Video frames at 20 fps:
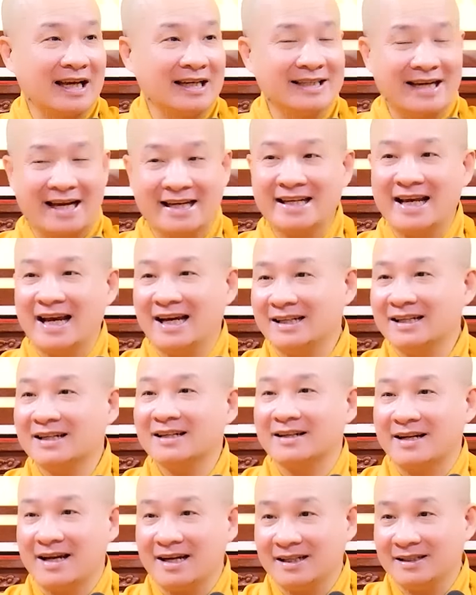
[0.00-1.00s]
đã trả giá rất
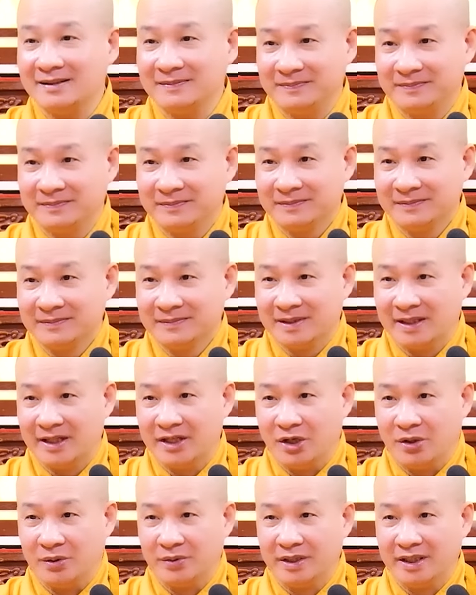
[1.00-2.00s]
là đắt á.
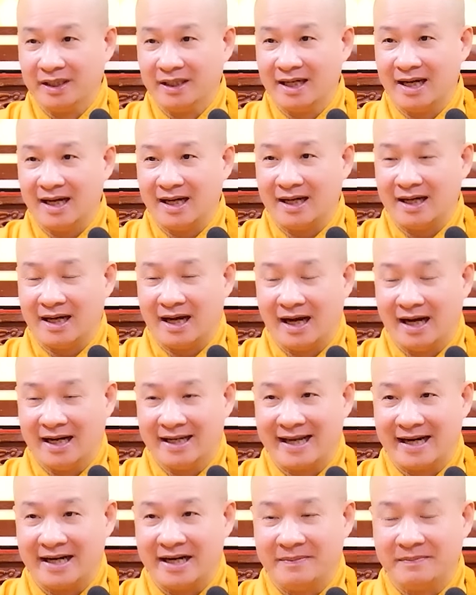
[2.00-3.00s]
Ví dụ như á,
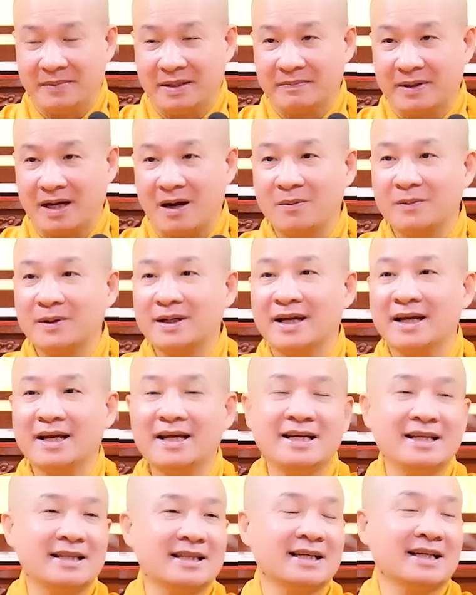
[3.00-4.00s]
ở gia đình mình không có để
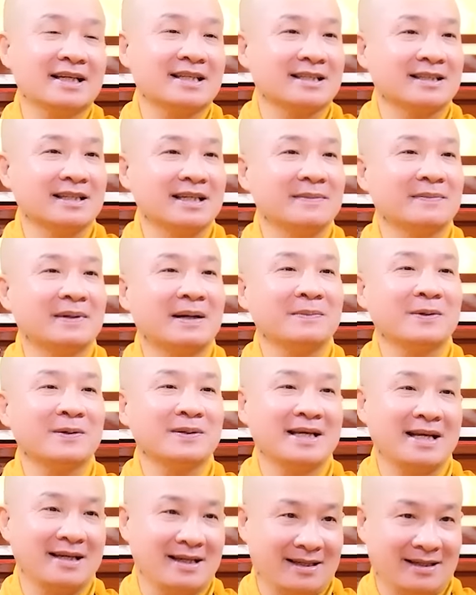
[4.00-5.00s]
ý tới cái sự im ấm của
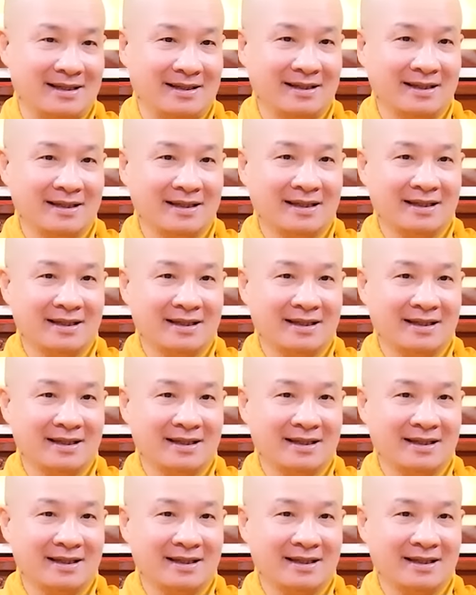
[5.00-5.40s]
gia đình.